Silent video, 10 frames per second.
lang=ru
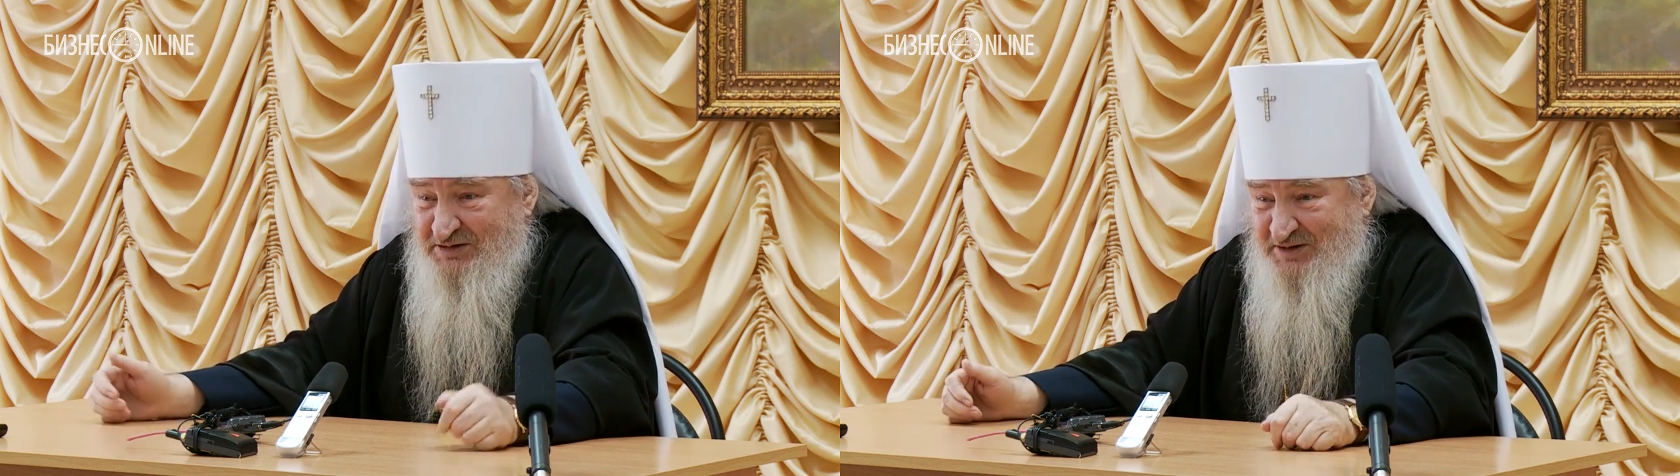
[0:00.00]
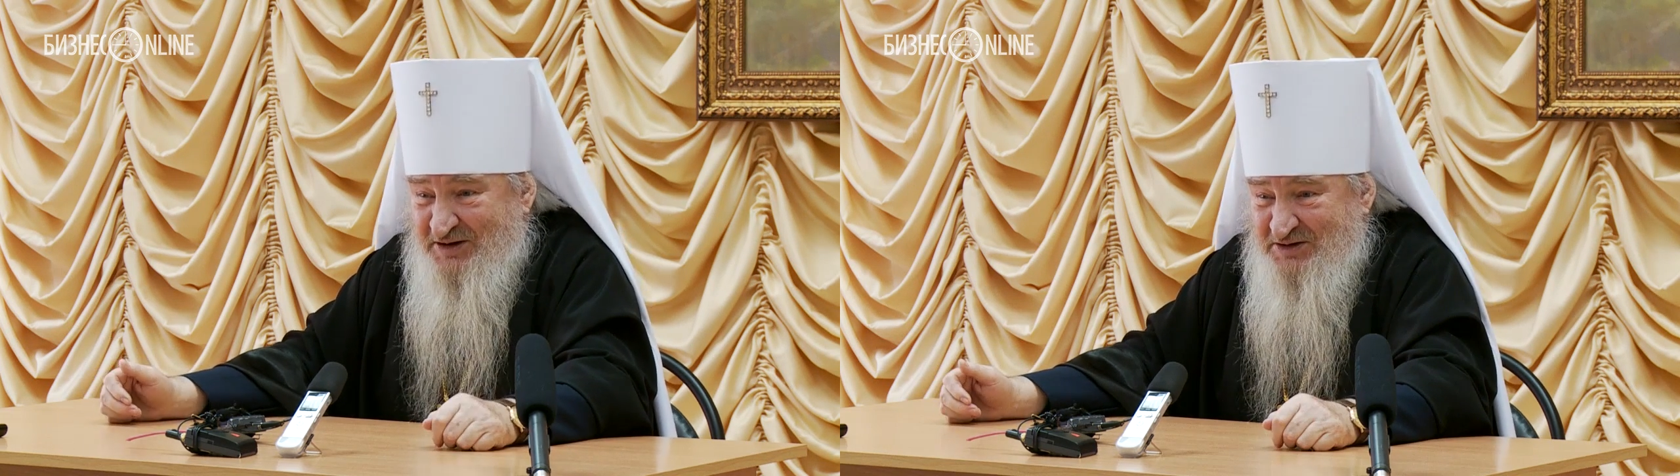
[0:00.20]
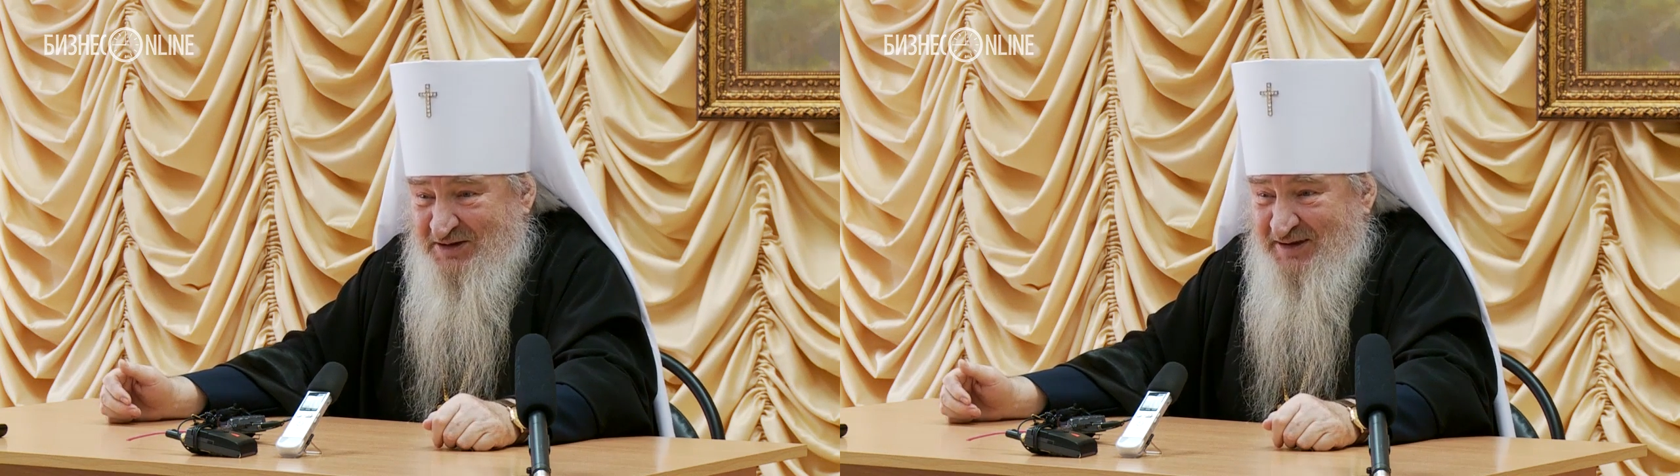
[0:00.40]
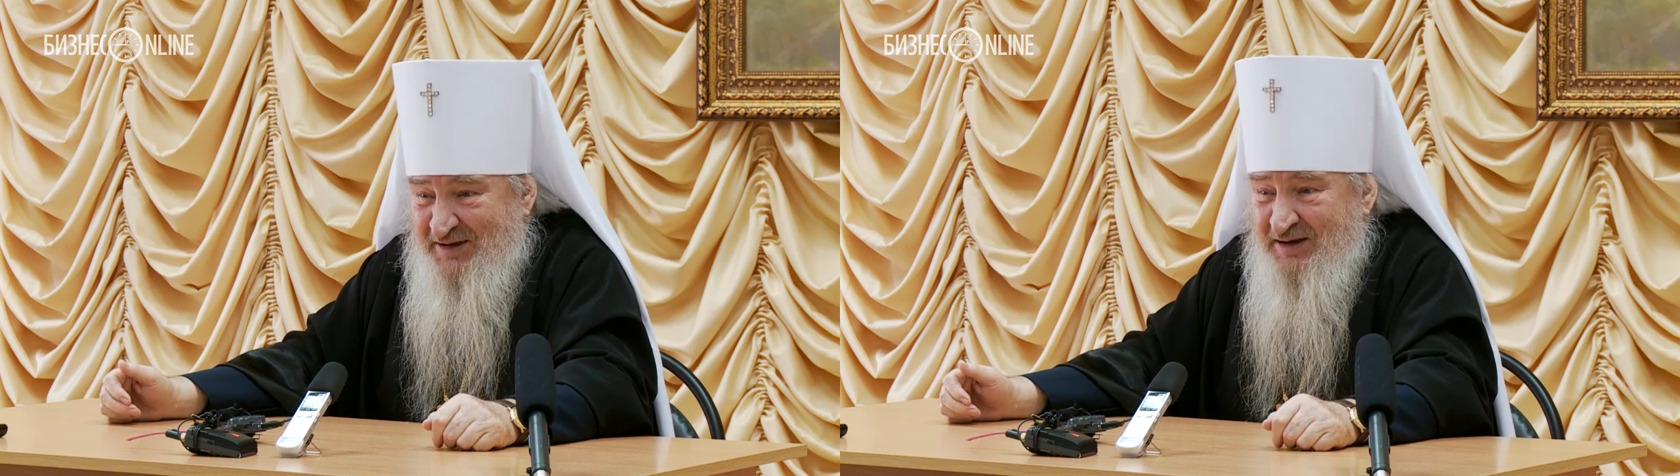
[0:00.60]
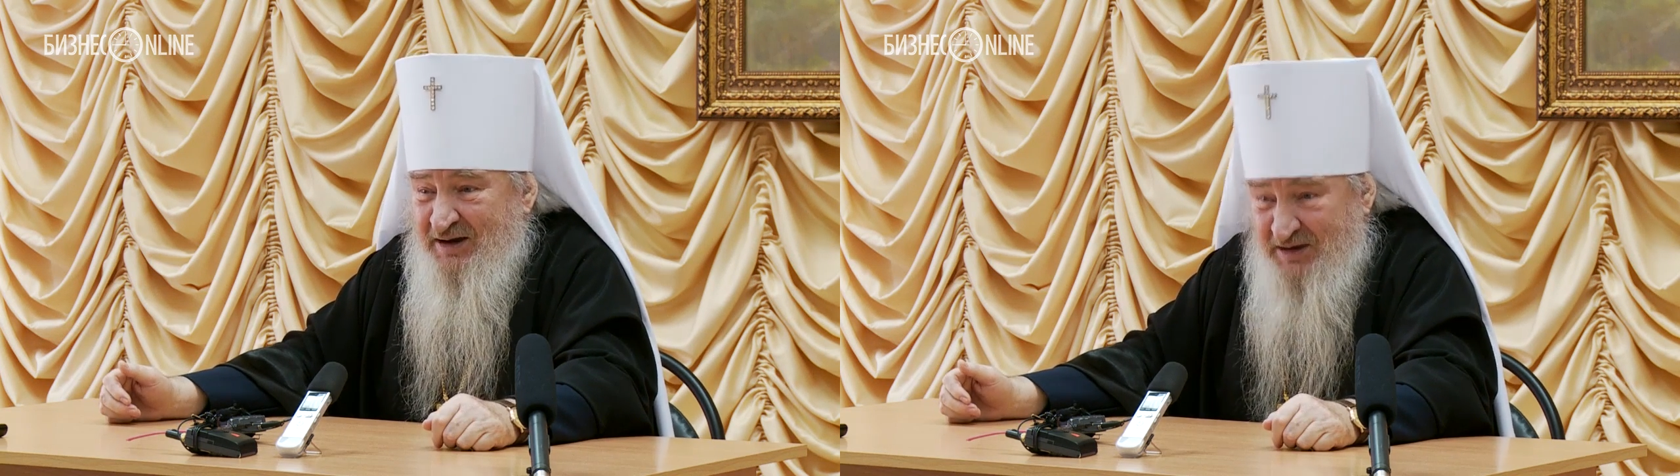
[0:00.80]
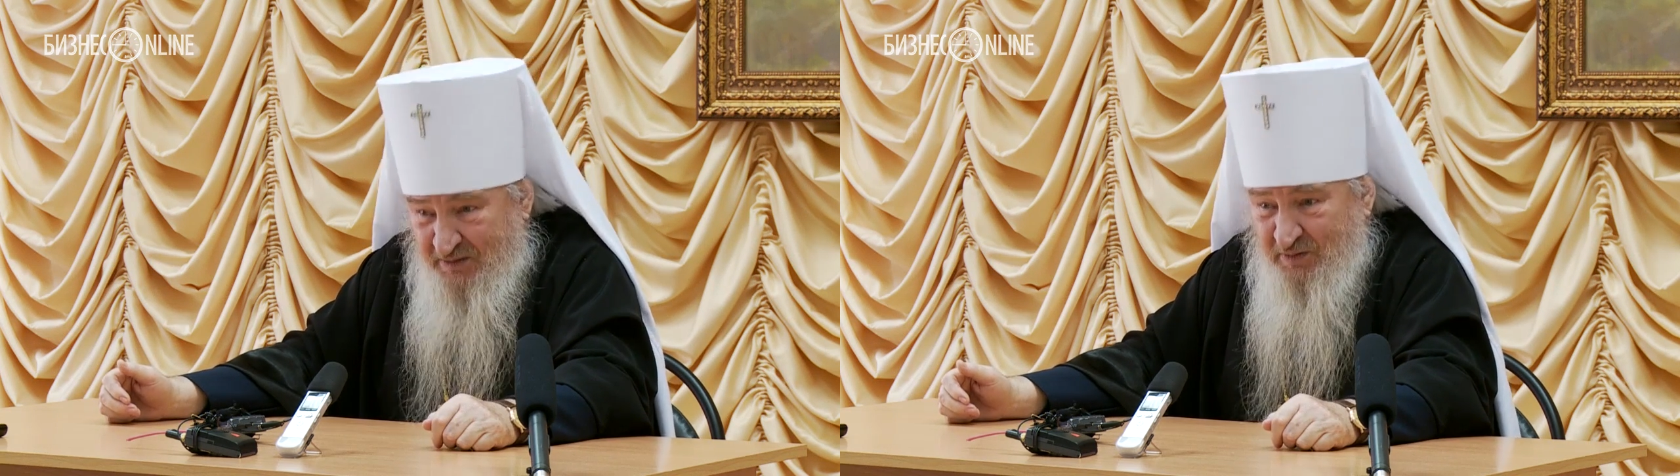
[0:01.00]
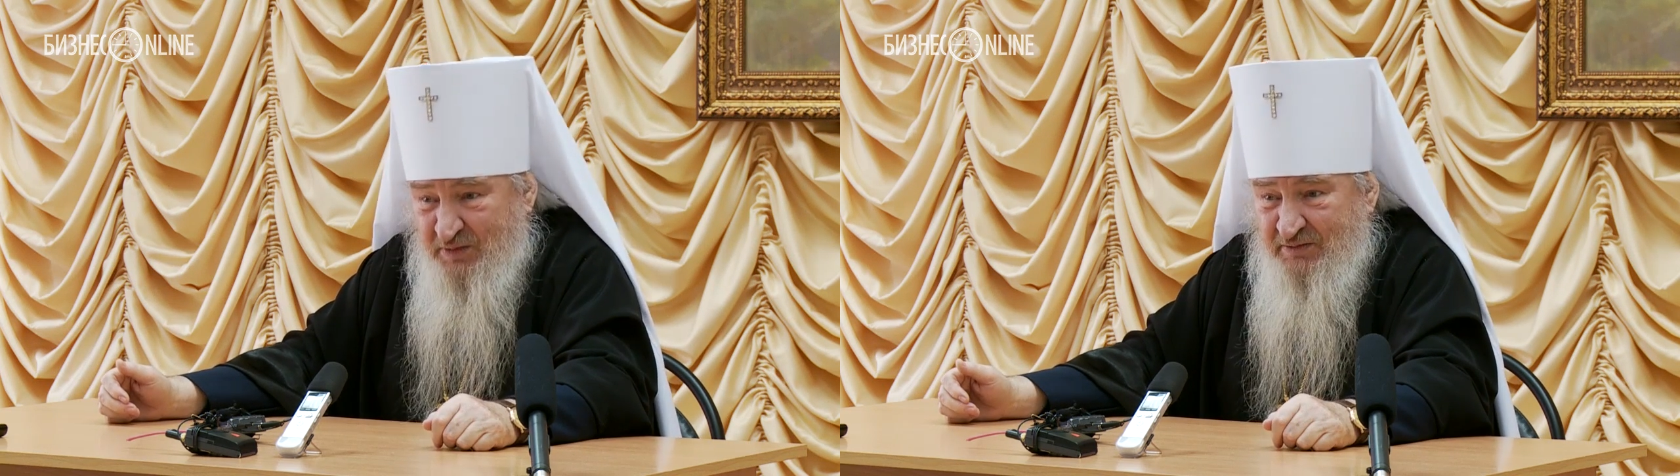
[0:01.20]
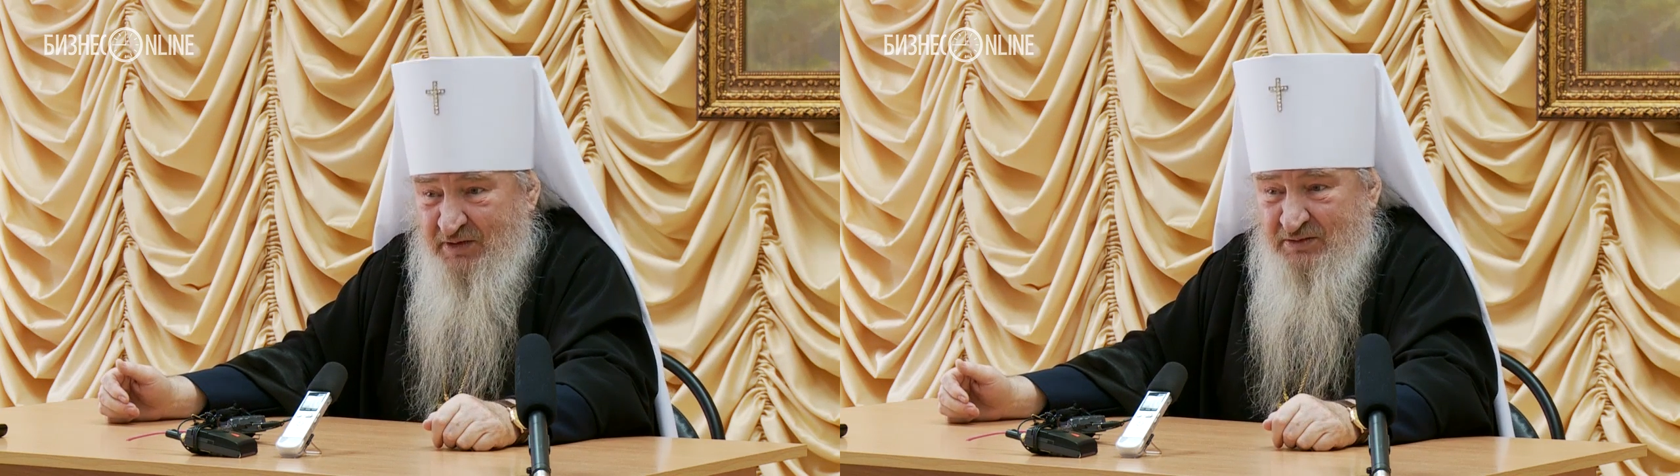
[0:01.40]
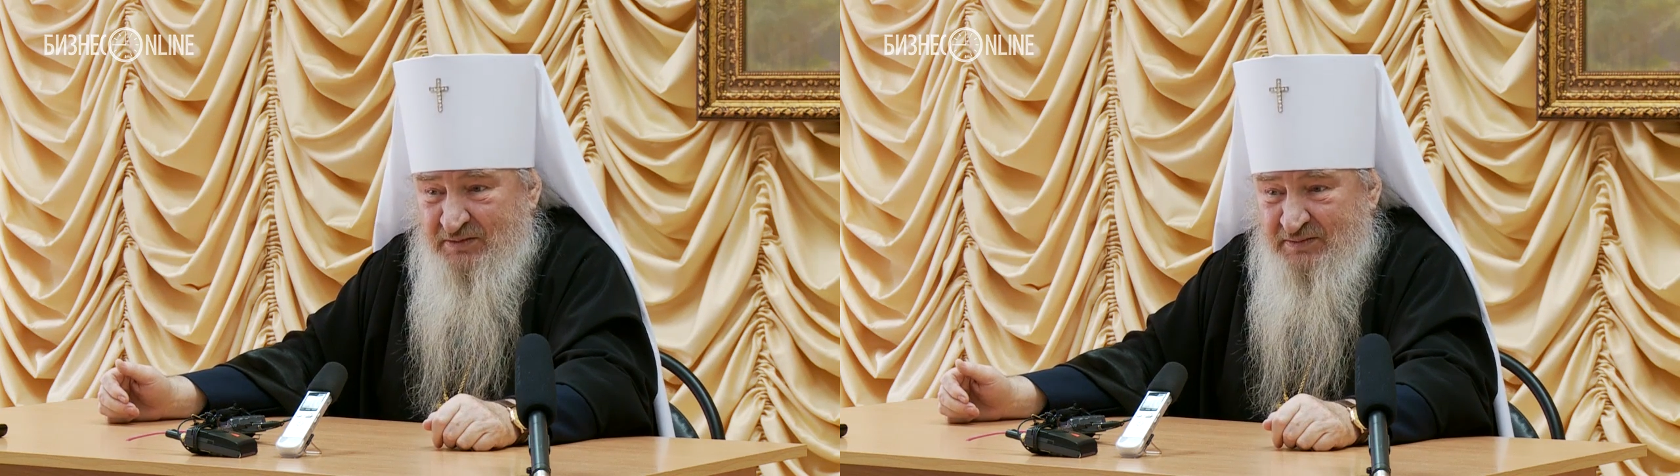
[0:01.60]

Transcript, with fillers: скажет, а я вам говорю.